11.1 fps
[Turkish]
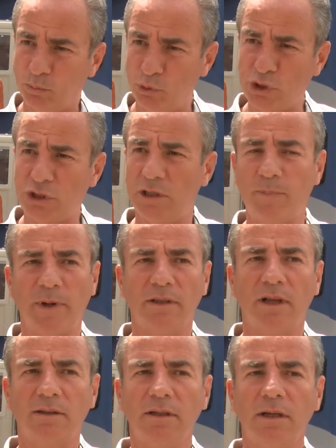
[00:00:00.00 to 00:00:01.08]
bu işi
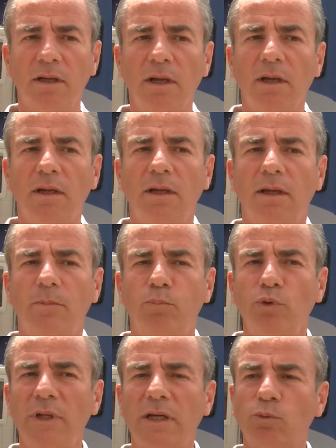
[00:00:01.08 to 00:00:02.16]
yapanlarda. E
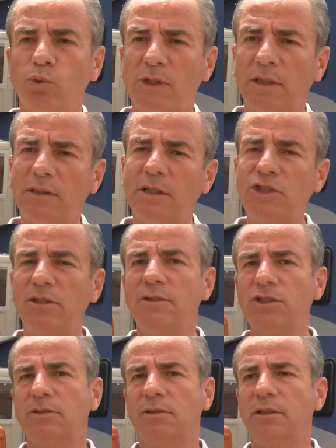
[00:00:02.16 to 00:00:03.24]
bunlar uzaktan
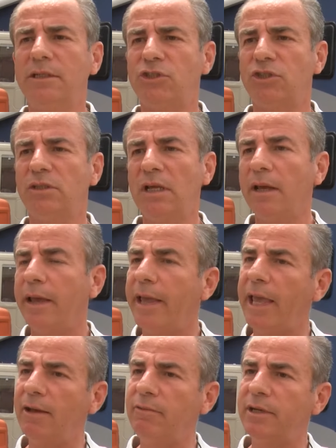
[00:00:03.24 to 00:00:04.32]
çalıştıkları için
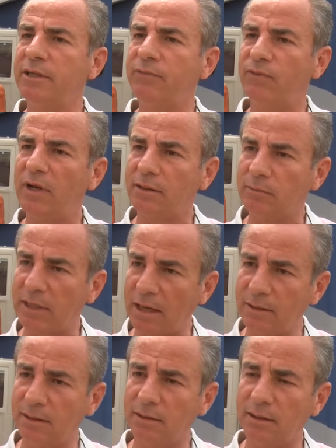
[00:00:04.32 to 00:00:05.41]
evlerini filan
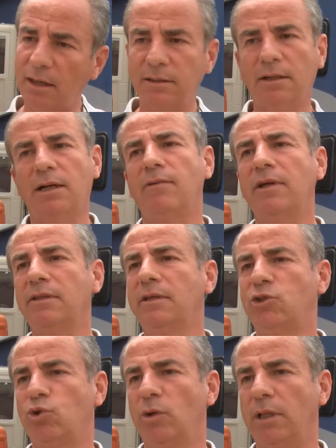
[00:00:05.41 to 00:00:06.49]
terk ettiler, karavanda
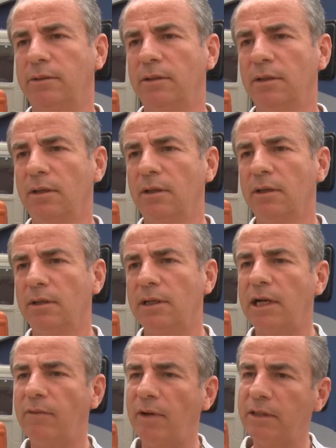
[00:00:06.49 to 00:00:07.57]
yaşıyorlar.
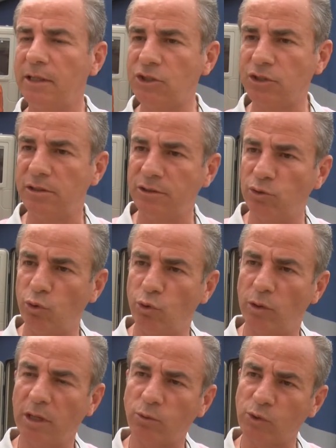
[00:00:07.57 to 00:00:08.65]
Karavanda işlerini
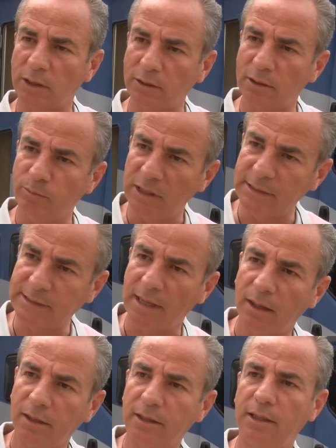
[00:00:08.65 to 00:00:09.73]
görüyorlar. Uzaktan
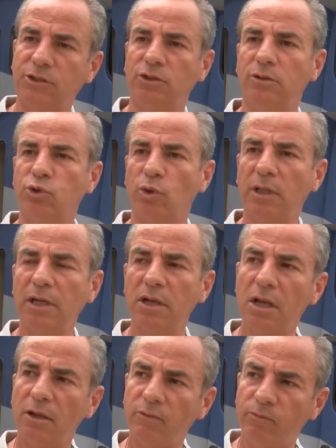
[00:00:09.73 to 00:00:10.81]
bilgisayarlarıyla çalışıyorlar
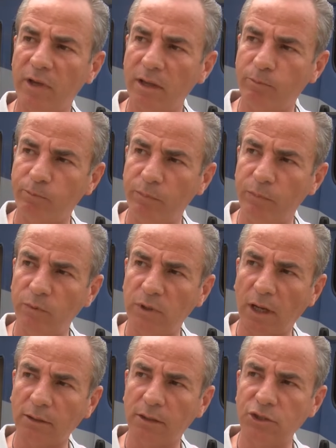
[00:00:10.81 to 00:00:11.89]
ve
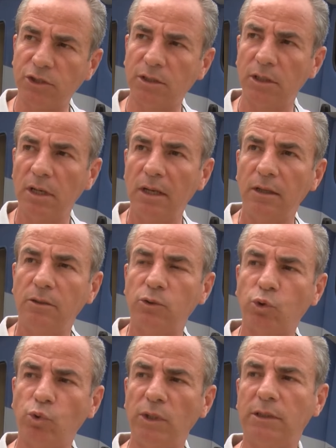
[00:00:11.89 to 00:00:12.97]
yaklaşık
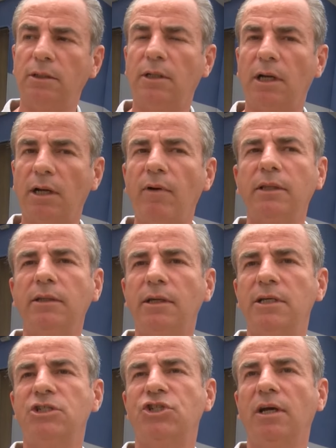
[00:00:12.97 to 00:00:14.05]
sürekli karavanda
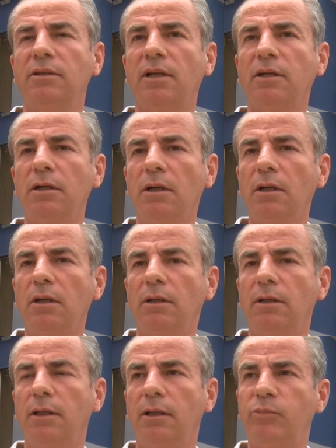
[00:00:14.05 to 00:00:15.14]
yaşayanlar
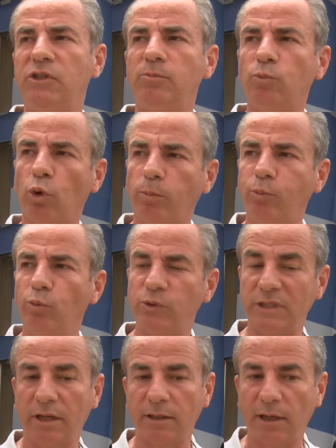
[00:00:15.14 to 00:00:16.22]
e, bizim
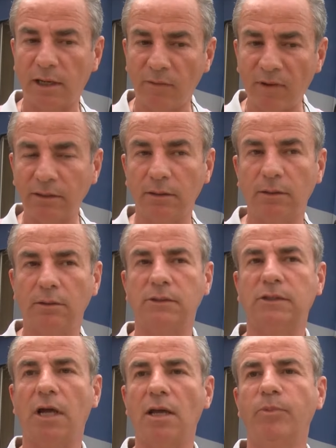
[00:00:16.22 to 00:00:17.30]
toplumumuz yani karavan
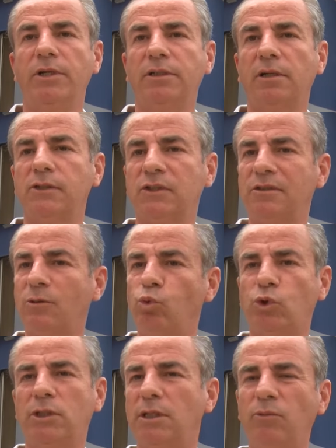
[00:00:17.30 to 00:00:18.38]
sahiplerinin arasında
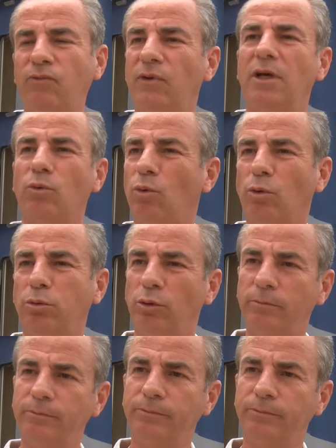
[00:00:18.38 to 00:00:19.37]
yüzde yirmi falan oldu.